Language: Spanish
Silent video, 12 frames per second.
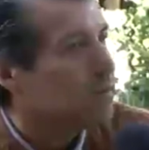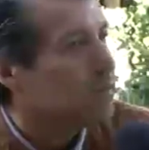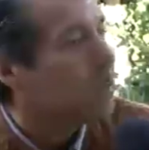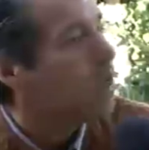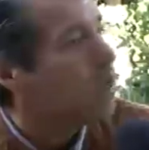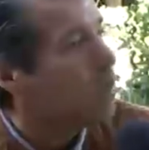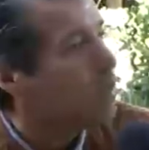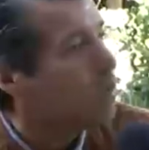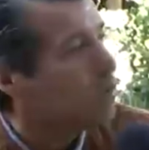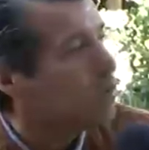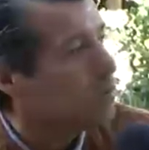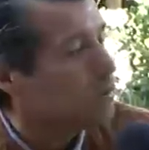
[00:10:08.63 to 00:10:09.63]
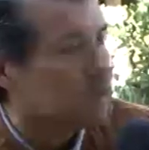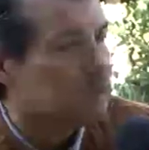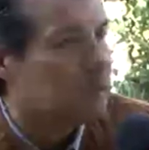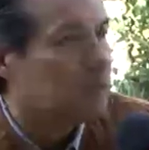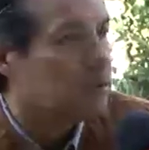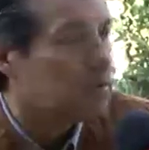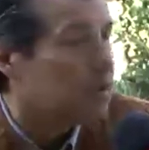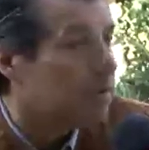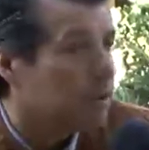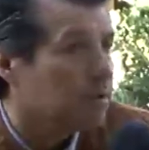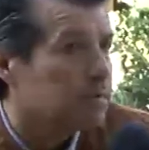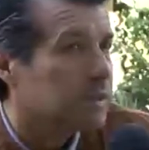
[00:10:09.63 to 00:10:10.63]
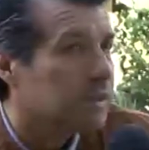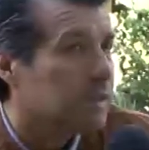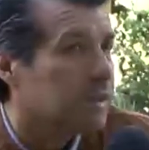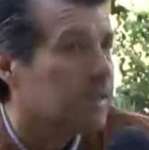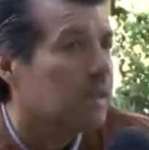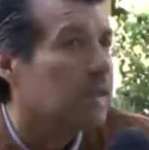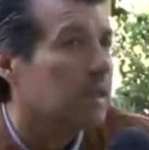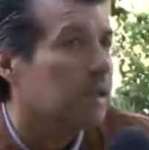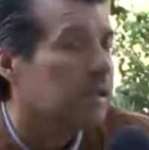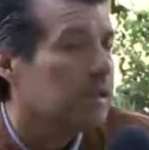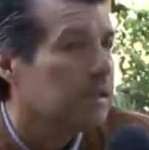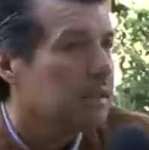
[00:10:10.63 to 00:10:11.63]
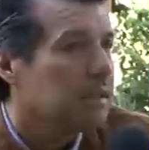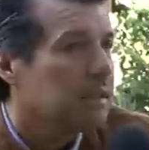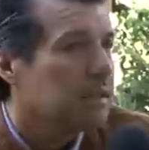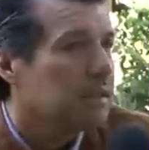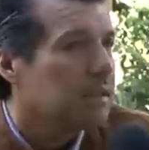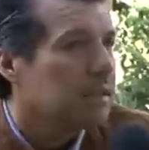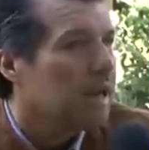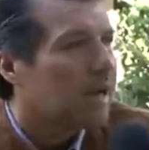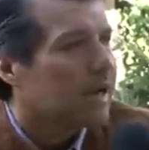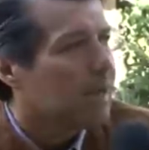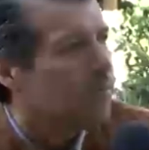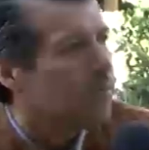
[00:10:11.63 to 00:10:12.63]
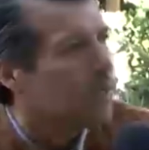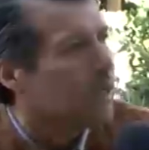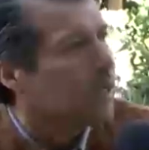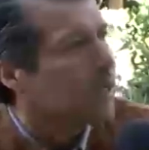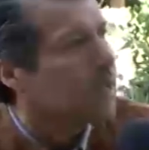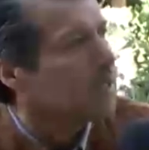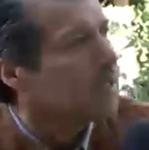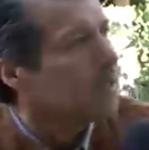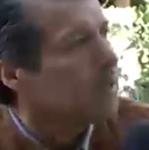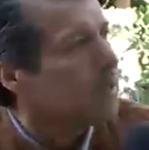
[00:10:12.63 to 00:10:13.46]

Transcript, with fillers: y tengo amigos y no son amigos precisamente del del ramo del,